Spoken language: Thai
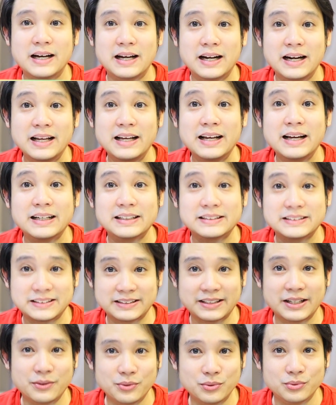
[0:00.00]
เครื่อง
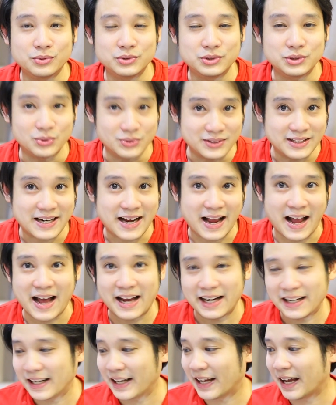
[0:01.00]
ซิลสุญญากา
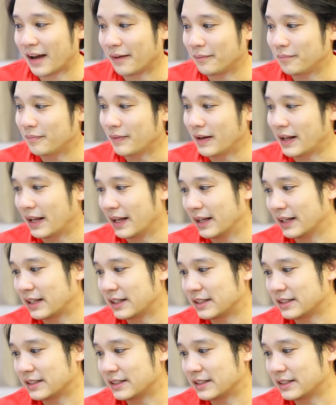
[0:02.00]
ศนะครับ wow.